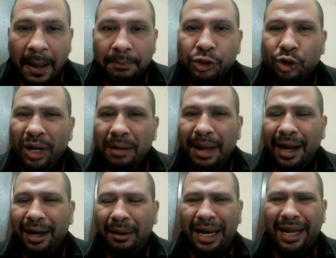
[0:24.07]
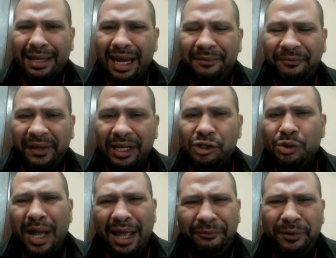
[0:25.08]
مش كل المحلات قفلت
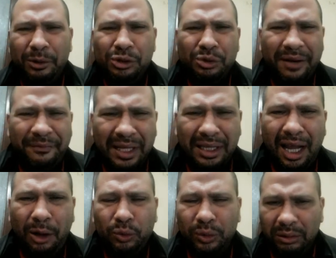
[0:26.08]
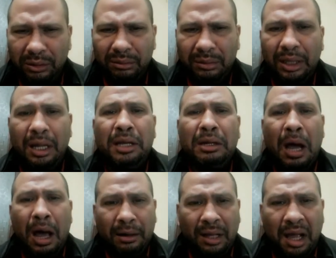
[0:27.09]
شويه قفلوا شويه فتحوا
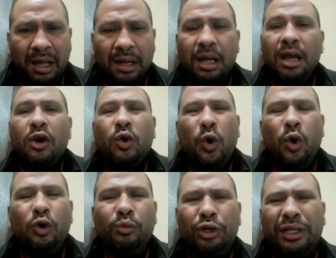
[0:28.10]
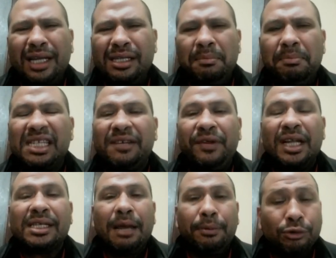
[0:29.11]
النهارده كله ملتزم بس في ناس
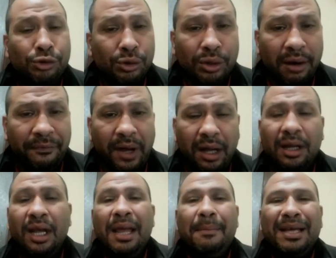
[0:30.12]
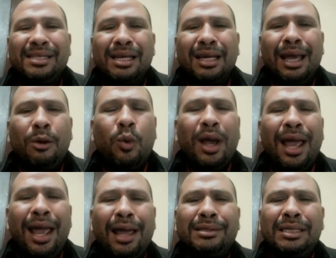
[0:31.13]
جايبه نص ضرفه بس الجو
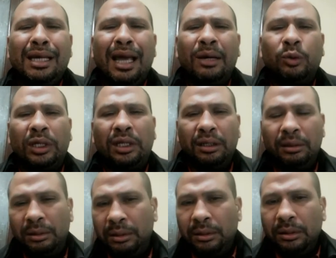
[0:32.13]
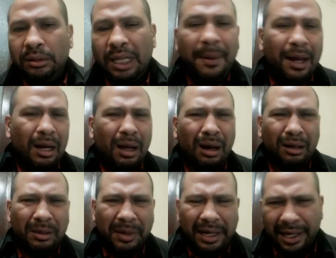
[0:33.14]
هادي قوي طبعا انا
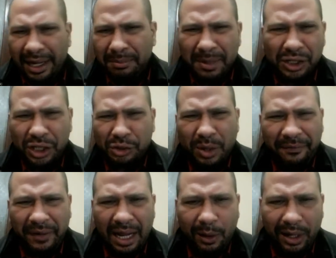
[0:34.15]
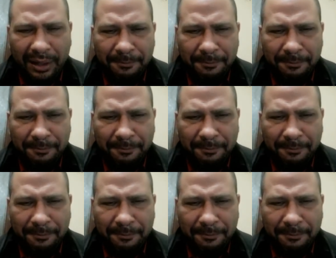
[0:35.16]
خرجت بالليل كده اتمشى شويه في الهوا